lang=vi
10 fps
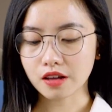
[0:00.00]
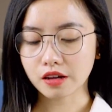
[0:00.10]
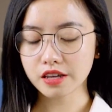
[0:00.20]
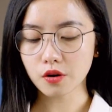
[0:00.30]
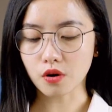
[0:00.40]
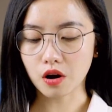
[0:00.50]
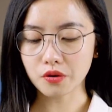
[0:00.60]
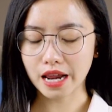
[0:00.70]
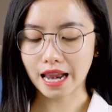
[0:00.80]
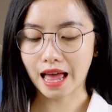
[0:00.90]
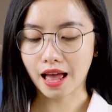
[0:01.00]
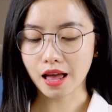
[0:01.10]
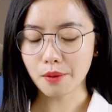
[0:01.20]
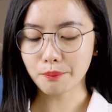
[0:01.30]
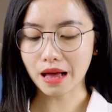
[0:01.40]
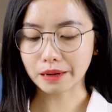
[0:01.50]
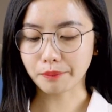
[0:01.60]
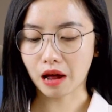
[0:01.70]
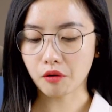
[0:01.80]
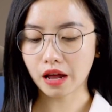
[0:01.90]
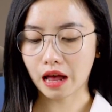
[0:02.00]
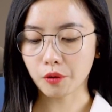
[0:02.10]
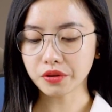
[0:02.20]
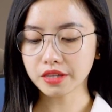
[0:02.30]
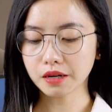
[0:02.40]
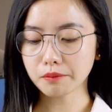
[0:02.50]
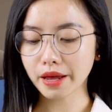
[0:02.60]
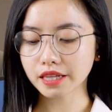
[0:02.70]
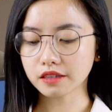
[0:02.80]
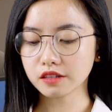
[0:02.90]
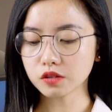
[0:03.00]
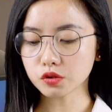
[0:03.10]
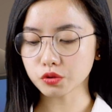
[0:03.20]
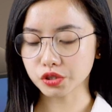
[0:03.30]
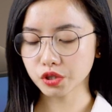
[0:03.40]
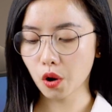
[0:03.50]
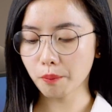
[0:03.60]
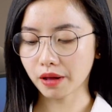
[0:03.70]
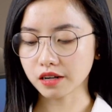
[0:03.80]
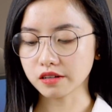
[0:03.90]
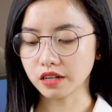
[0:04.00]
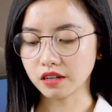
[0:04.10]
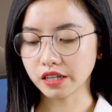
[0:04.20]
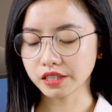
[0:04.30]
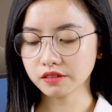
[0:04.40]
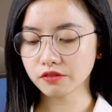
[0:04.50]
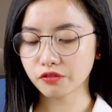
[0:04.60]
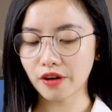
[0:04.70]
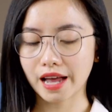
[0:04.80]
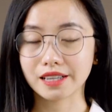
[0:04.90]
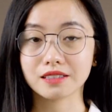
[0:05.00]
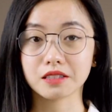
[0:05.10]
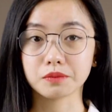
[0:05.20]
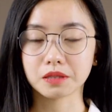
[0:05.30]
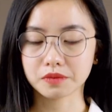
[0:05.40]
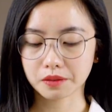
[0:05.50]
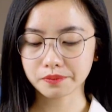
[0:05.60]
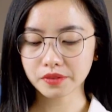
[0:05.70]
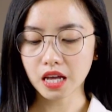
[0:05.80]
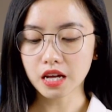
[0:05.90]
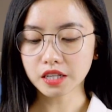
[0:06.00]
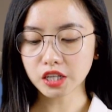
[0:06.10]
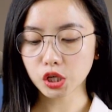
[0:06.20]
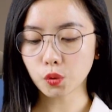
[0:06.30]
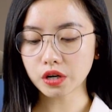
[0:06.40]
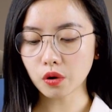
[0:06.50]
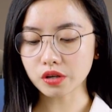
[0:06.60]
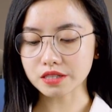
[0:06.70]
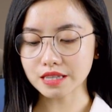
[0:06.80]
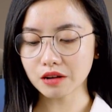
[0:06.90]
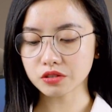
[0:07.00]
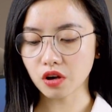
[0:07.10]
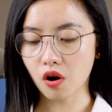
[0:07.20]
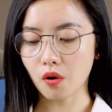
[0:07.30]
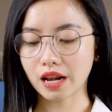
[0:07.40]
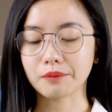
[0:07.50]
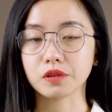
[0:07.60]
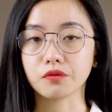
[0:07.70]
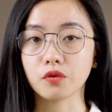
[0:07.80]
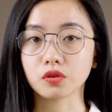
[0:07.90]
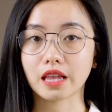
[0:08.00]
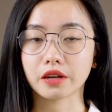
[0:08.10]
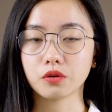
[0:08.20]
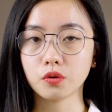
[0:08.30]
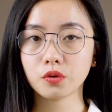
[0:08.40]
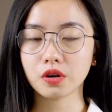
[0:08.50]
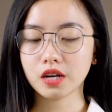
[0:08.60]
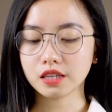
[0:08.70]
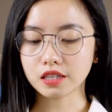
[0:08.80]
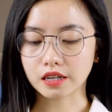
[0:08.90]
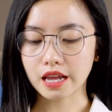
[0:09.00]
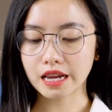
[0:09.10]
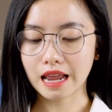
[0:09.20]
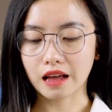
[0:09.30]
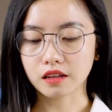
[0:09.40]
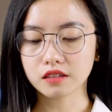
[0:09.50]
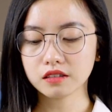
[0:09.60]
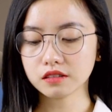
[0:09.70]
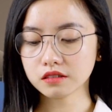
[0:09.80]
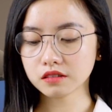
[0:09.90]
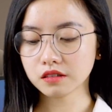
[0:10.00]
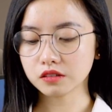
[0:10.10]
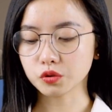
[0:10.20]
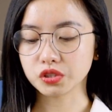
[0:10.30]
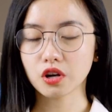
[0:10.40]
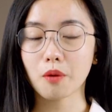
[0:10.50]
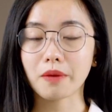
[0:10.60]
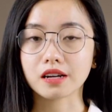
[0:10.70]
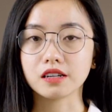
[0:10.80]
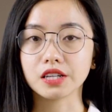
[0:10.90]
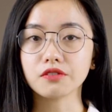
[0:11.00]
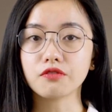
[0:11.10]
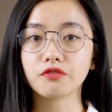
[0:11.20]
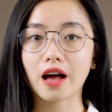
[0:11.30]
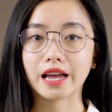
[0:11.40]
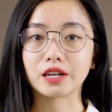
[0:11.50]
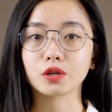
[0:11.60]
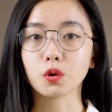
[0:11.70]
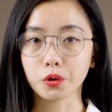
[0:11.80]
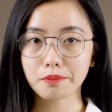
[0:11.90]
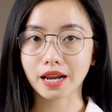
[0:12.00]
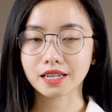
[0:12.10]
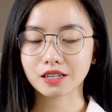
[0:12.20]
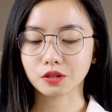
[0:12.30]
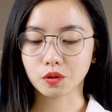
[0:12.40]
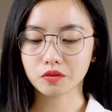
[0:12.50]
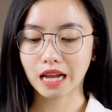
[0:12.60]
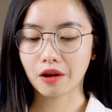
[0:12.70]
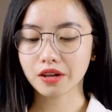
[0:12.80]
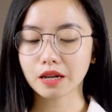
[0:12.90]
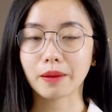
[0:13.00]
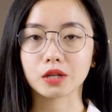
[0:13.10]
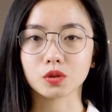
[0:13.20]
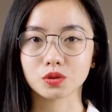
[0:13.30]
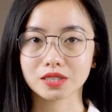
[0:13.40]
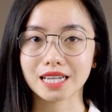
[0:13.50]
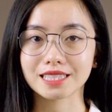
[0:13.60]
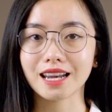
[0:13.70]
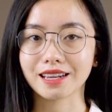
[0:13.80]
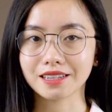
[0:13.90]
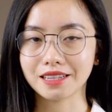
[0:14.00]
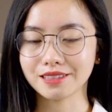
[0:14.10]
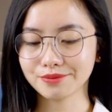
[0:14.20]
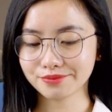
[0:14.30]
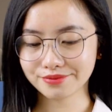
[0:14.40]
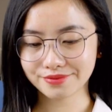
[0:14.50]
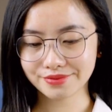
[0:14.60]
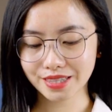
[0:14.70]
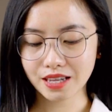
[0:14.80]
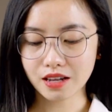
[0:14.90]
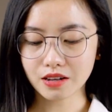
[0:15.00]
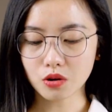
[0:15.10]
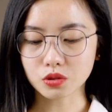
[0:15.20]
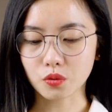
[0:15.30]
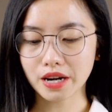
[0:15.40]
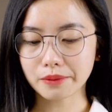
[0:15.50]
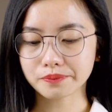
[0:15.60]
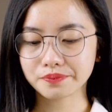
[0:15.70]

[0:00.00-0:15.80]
Nghĩa của câu này là bản báo cáo nhấn mạnh những rủi ro mà người lính phải chấm chấm chấm khi quân đội giao cho họ làm nhiệm vụ tại ngũ thì ở đây là những rủi ro mà người lính phải đối mặt đúng không nào đáp án của chúng ta sẽ là đi câu số 5